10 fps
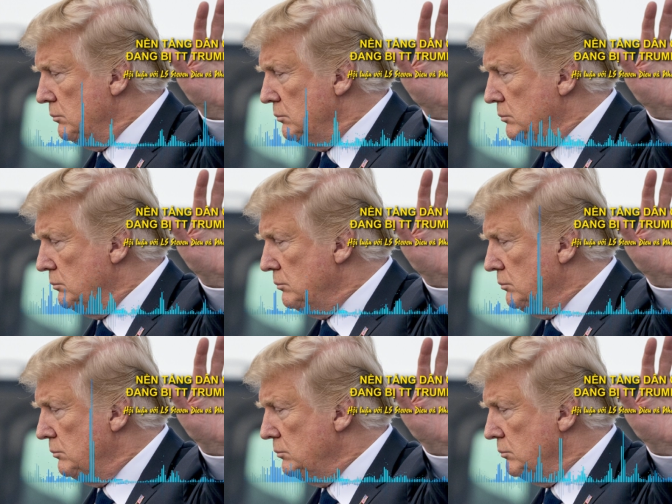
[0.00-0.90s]
người Việt
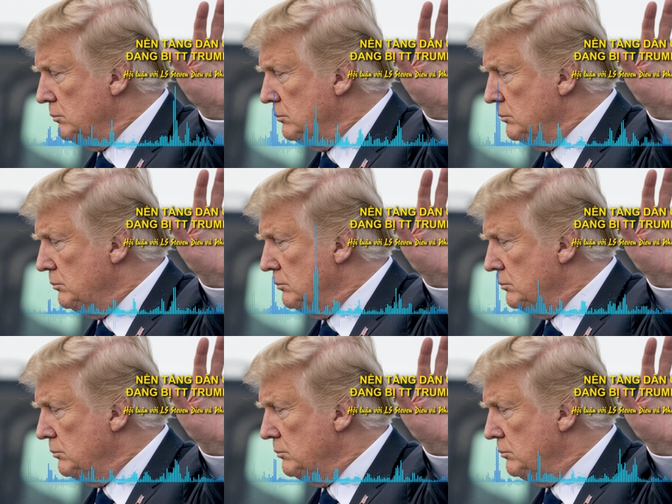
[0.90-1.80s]
online
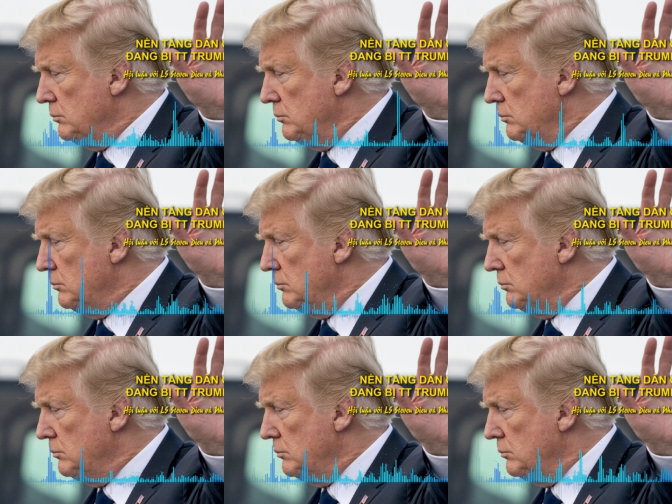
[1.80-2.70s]
BBC hay là
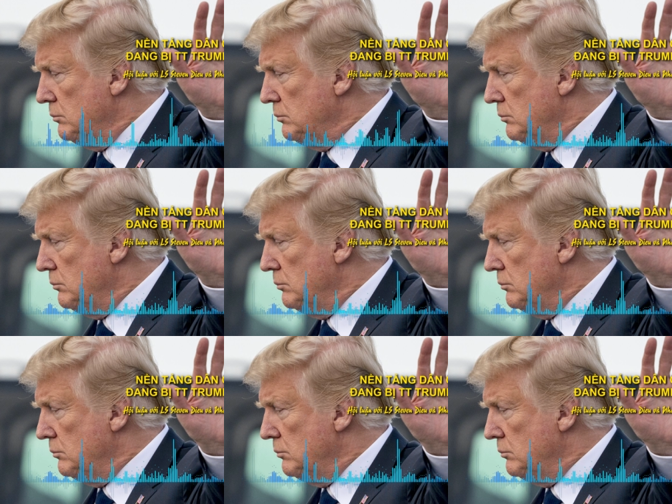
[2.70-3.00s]
RFA